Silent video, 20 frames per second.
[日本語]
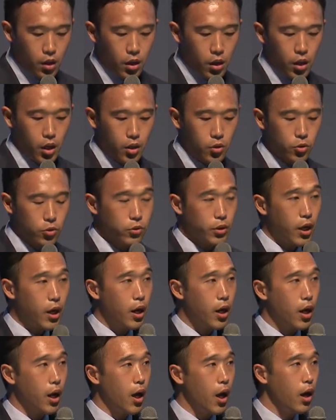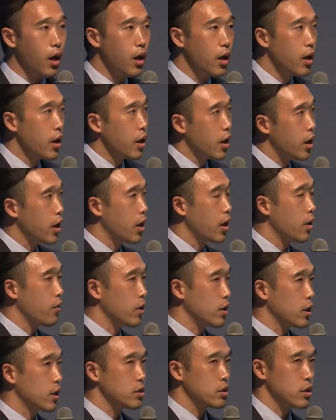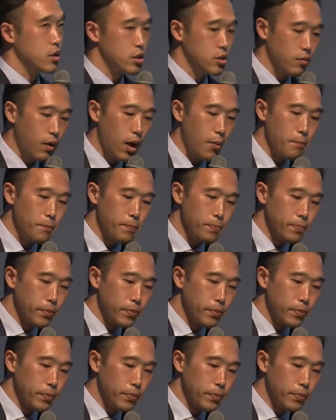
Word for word: えこの中から、え私たちは、